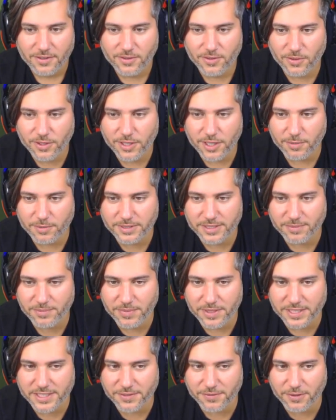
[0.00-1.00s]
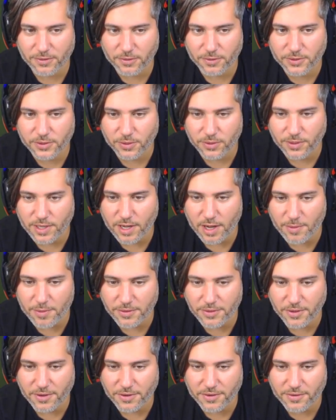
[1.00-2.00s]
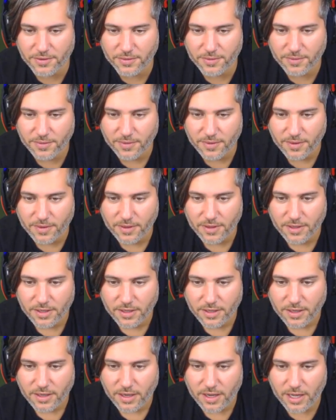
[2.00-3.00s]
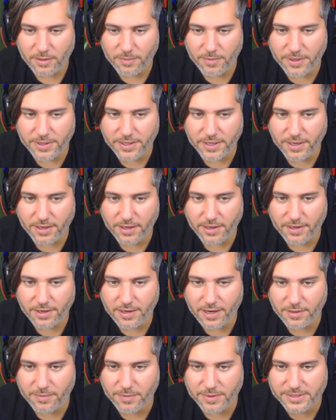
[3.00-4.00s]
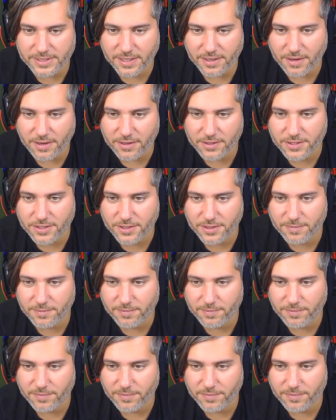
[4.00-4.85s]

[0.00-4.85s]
Türkiye'mizin 1-0'lık üstünlüğü devam ediyor. Almanya karmasına karşı.